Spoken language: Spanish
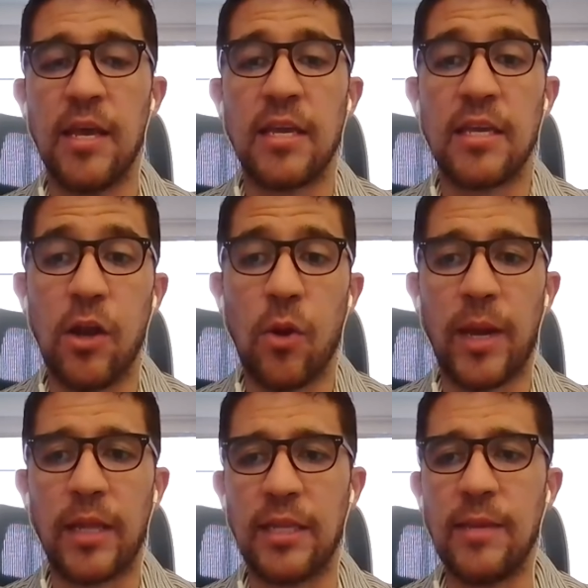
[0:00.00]
Y el
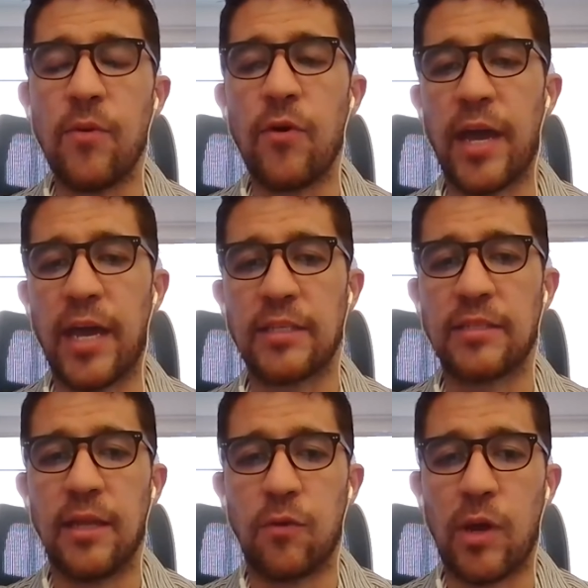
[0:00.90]
objetivo
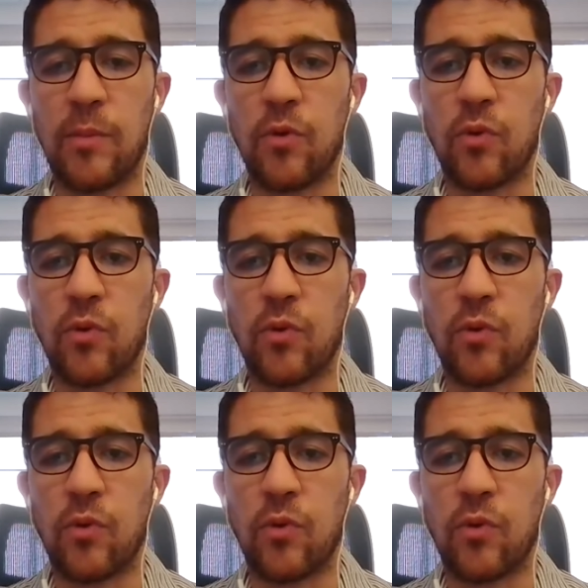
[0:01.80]
es, de nuevo,